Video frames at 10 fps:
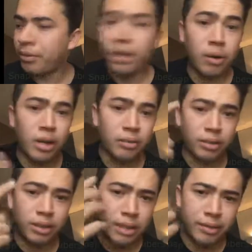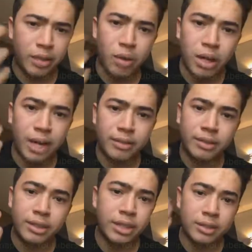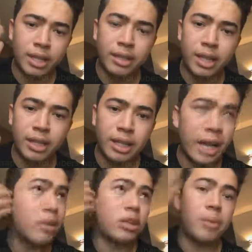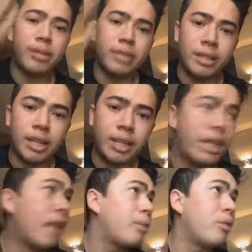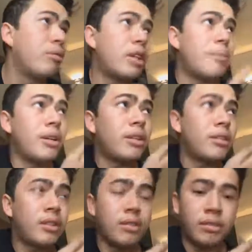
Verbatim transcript: eu acho que você tava até com a cara de sem entender nada, eu também sem entender nada, porque eu não sabia